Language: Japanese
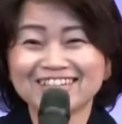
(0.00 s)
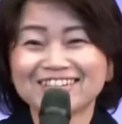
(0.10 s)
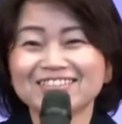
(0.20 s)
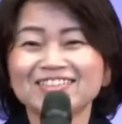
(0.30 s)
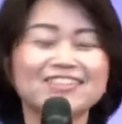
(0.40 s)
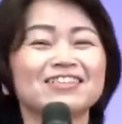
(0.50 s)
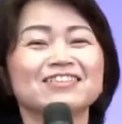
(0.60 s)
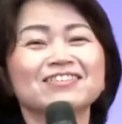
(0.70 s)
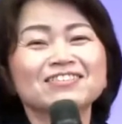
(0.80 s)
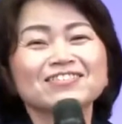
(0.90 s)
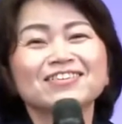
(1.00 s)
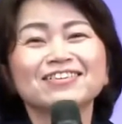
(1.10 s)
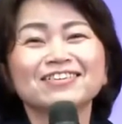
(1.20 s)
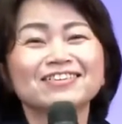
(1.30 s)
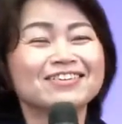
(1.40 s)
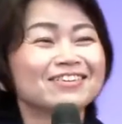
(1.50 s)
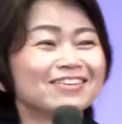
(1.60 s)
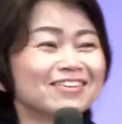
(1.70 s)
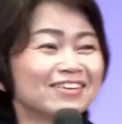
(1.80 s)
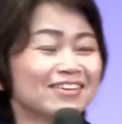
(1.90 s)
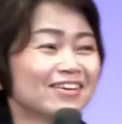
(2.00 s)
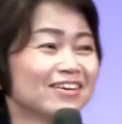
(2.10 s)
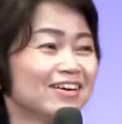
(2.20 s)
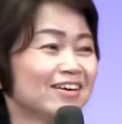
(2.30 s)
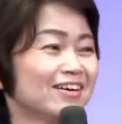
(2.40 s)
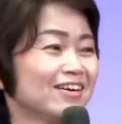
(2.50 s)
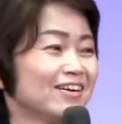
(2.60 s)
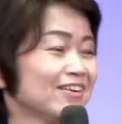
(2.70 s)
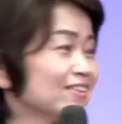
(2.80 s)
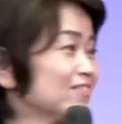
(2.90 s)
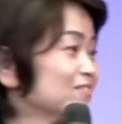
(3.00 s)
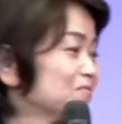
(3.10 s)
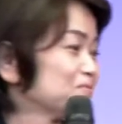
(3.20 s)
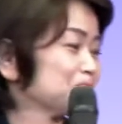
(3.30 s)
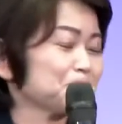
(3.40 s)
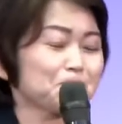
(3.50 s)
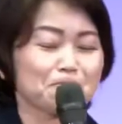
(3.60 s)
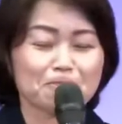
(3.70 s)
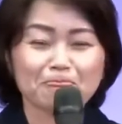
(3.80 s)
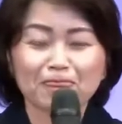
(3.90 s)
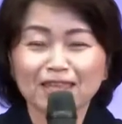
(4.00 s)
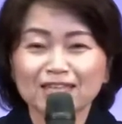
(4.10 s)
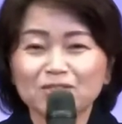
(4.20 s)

I know that that is true, but I'm not feeling that way.